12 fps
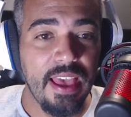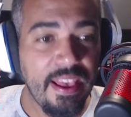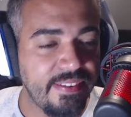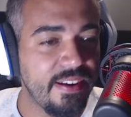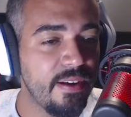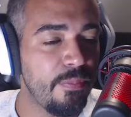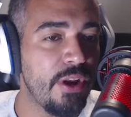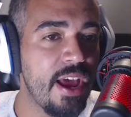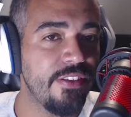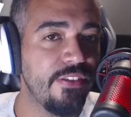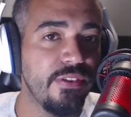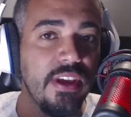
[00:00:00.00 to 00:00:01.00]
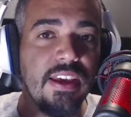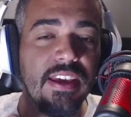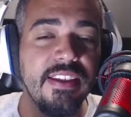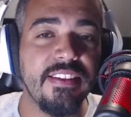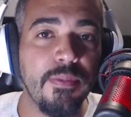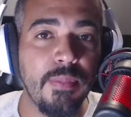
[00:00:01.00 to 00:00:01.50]
esse campeonato,
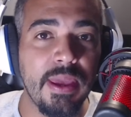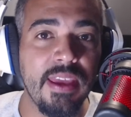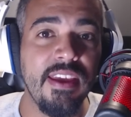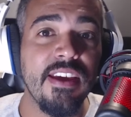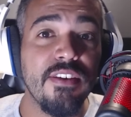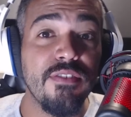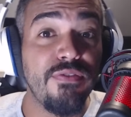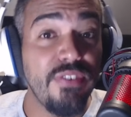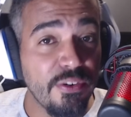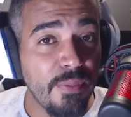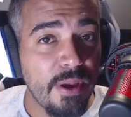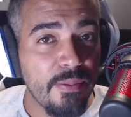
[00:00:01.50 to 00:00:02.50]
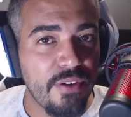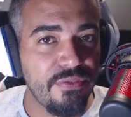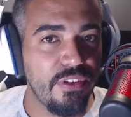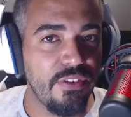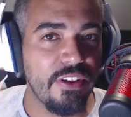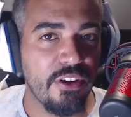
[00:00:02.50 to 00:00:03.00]
e também vira um membro
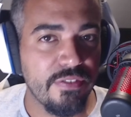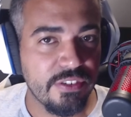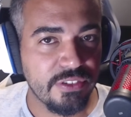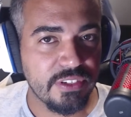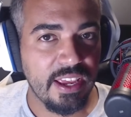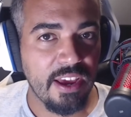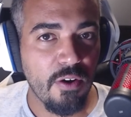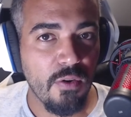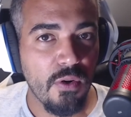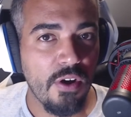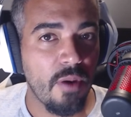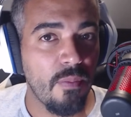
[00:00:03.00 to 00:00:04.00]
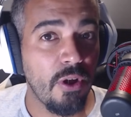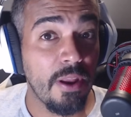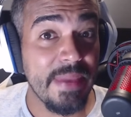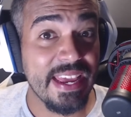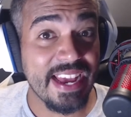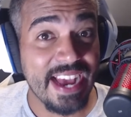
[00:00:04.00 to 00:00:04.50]
FTV Lovers, se quer concorrer a uma bola
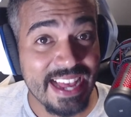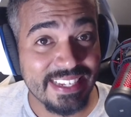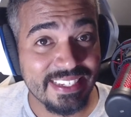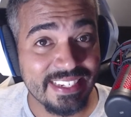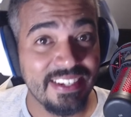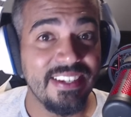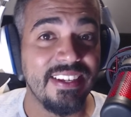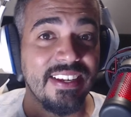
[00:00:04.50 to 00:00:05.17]
Micasa,